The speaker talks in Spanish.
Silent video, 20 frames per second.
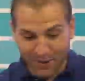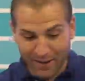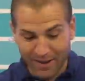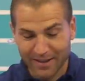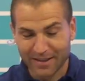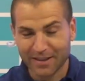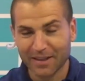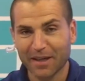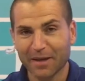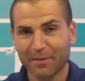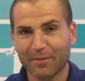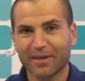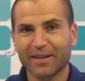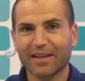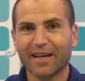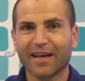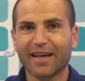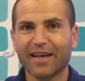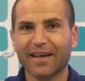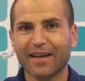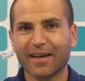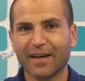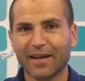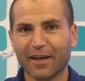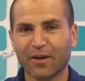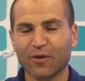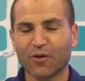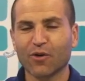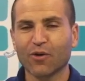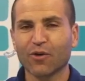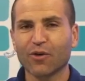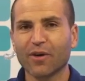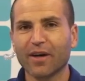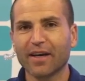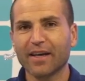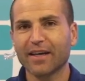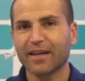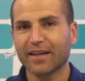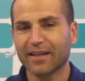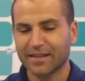decir, que es verdad que, nos cogió
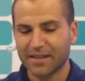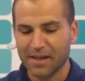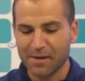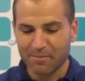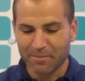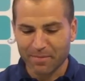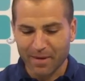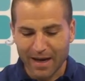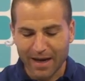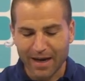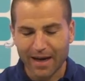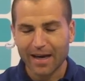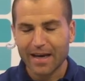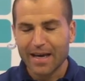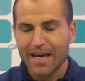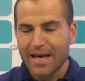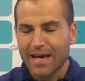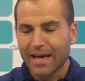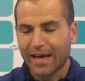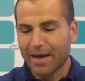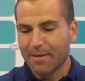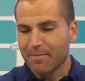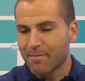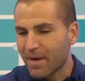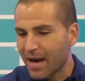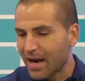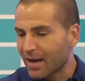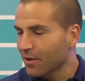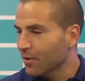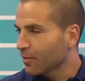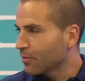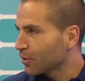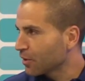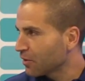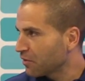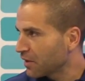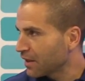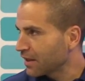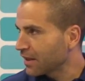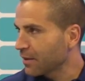ahí en ese impasse que en mayo por
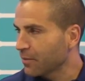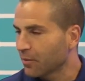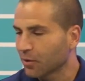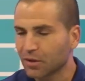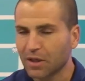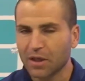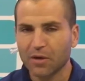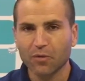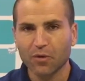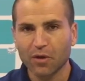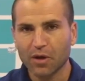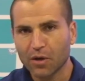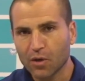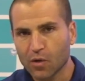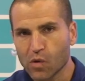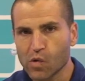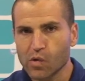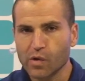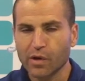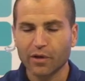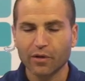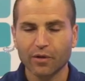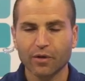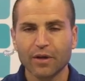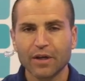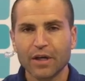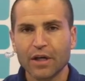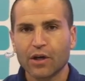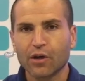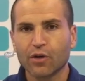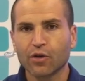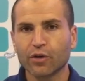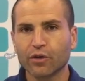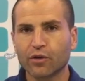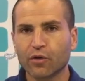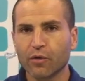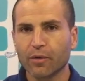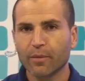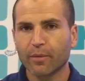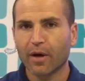diferentes motivos y en junio no
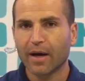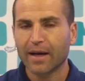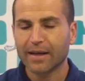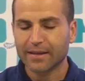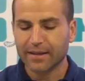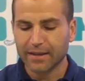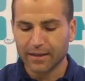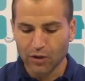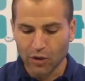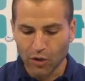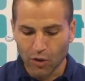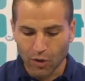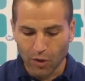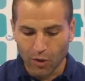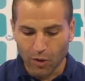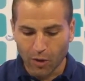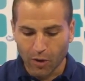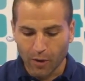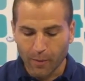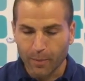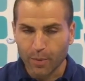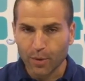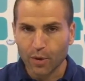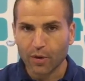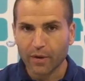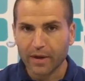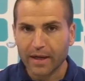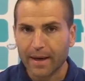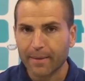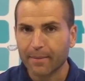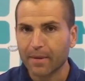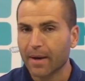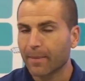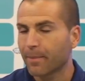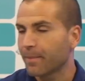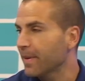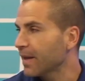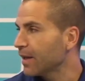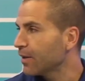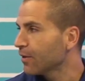estuvimos haciendo programas,
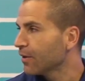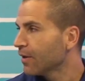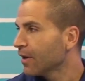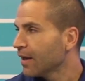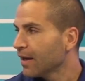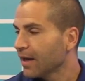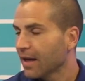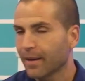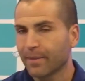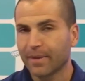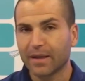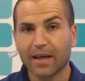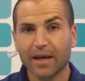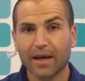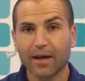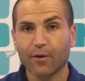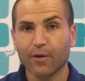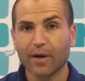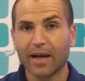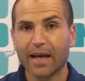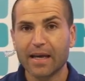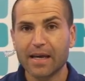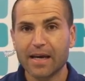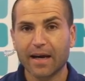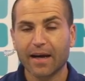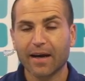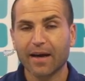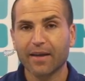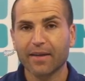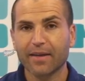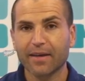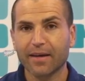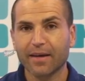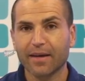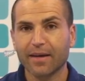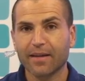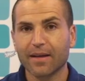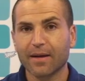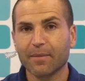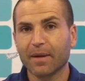pero es verdad que con la llegada
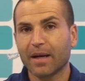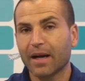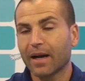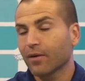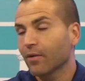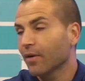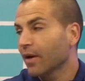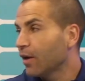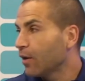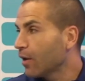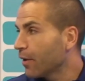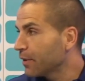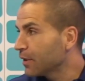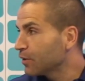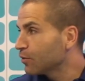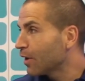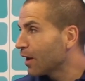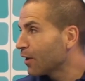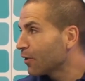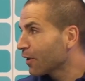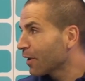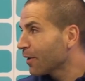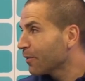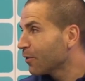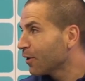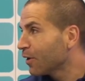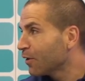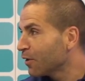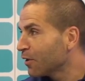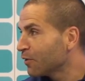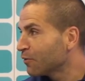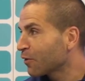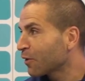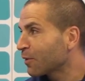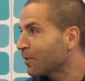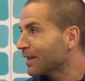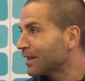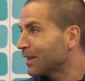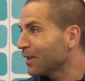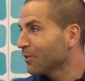del verano es lo habitual, lo que vemos en los
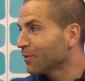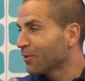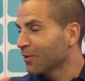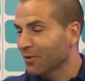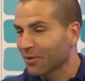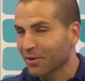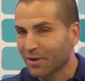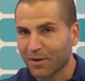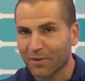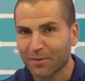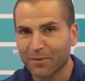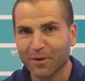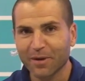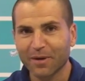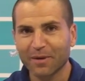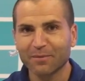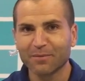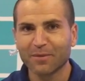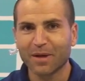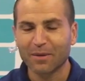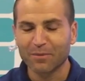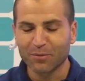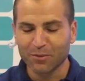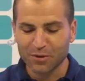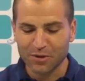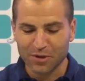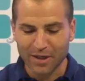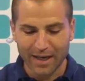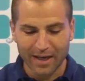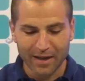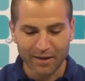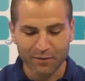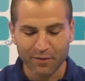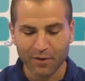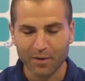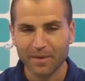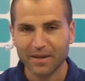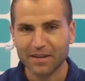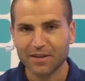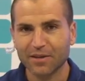informativos, lo que vemos en, muchas
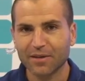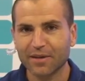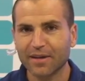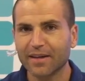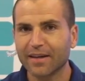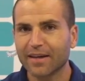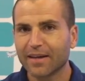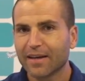informaciones,